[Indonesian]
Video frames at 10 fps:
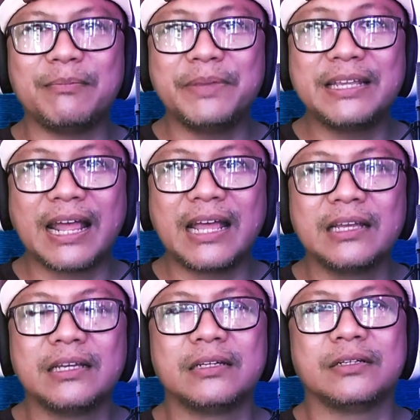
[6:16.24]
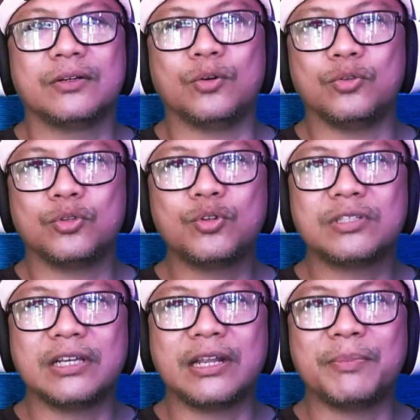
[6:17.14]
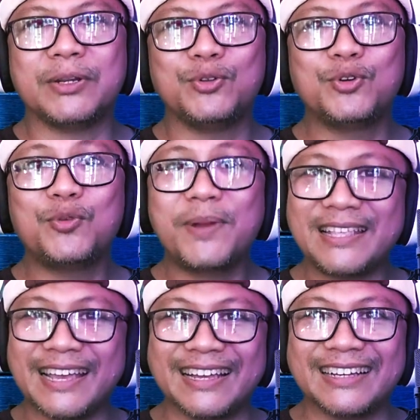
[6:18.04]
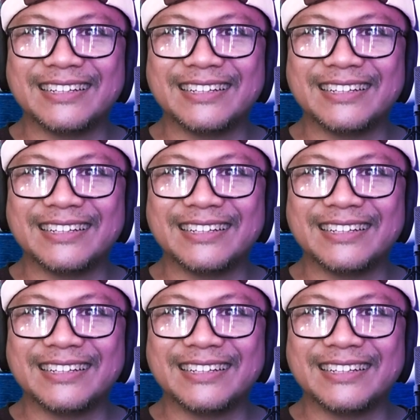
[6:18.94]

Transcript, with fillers: Almira untuk segera menuju rumahnya?